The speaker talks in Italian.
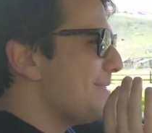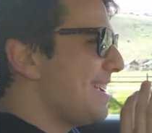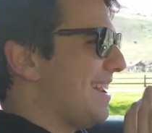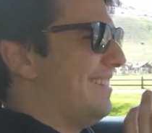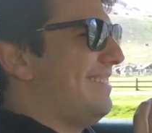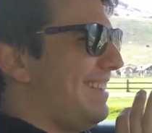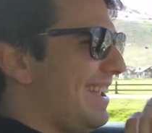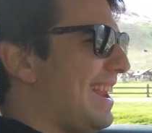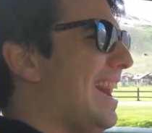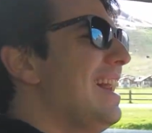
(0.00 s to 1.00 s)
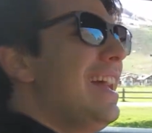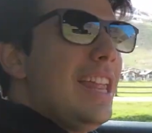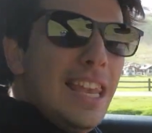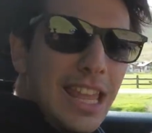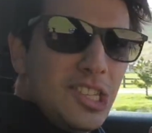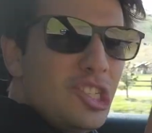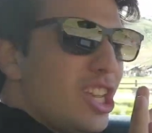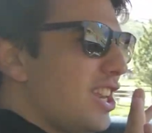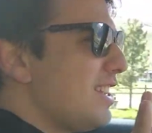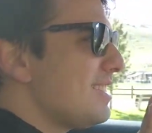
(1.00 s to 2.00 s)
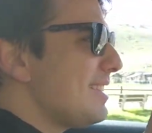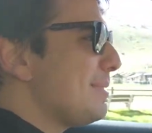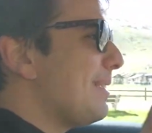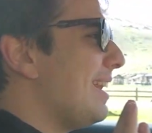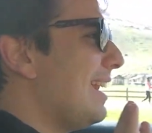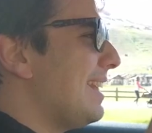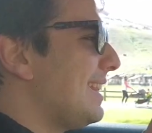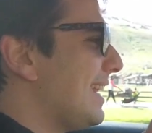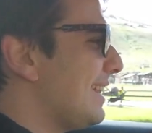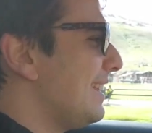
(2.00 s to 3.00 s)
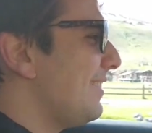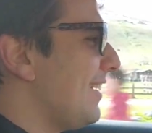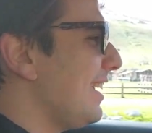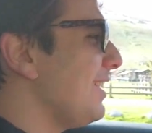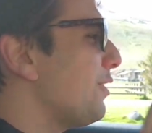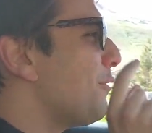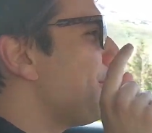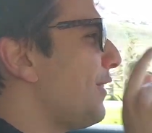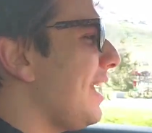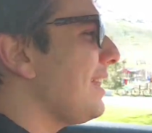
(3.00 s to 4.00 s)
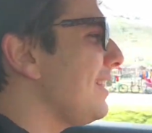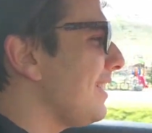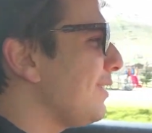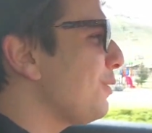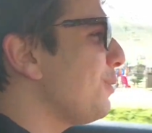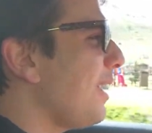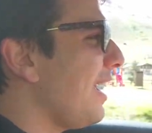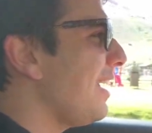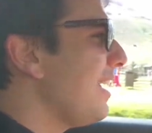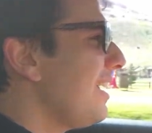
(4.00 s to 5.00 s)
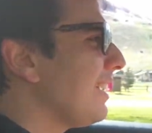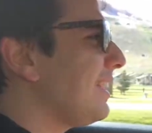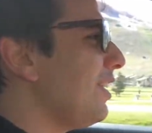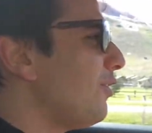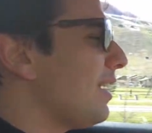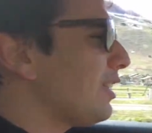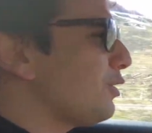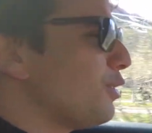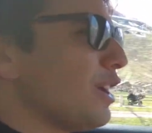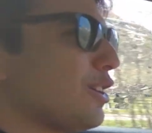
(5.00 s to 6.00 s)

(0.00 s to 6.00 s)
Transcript: merendina leggerissima alla latteria di Livigno, 22 kWh